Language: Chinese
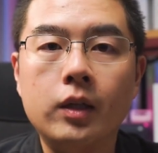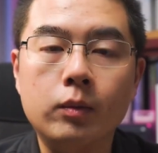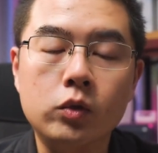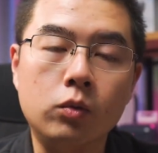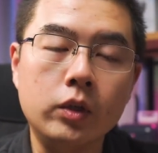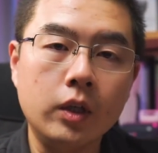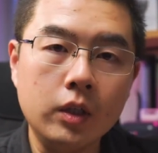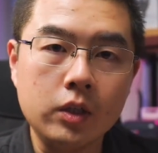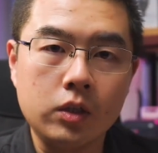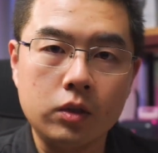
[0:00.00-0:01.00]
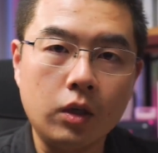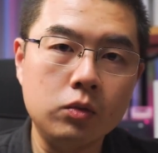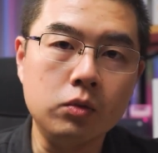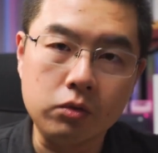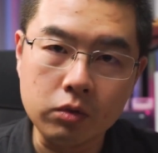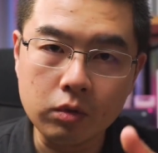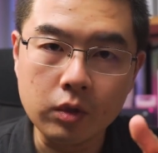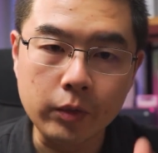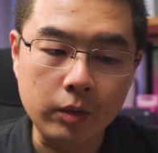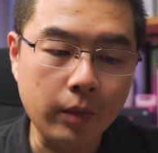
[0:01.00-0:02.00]
那么从这个历史当中，你就
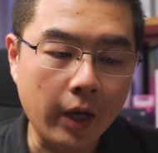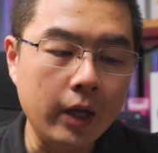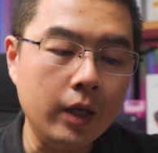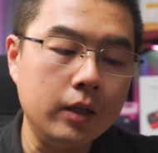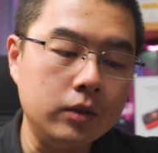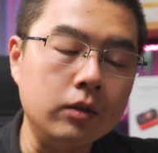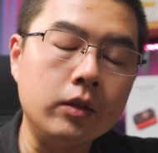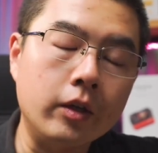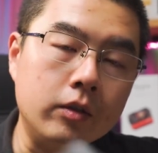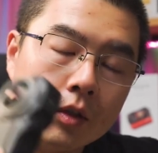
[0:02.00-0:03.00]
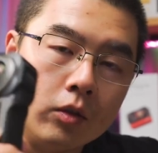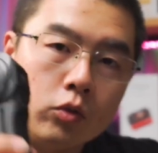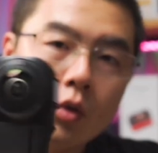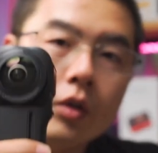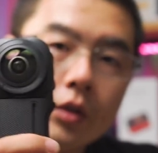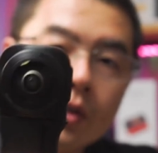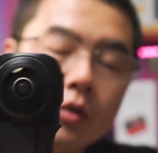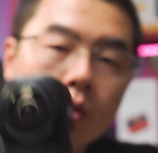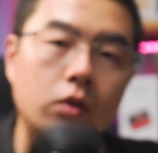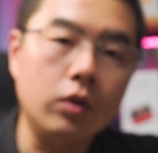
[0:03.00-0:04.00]
会明白今天的这个双1
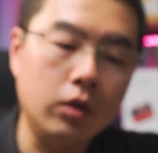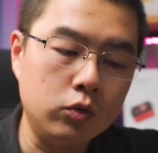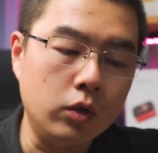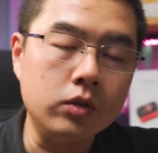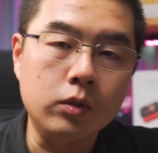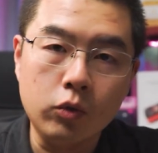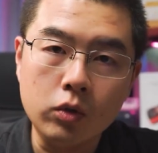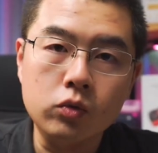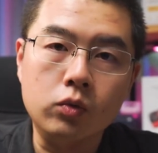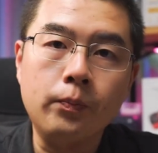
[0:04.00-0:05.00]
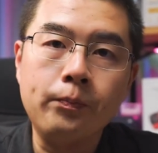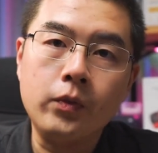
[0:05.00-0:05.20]
英寸的全景模组。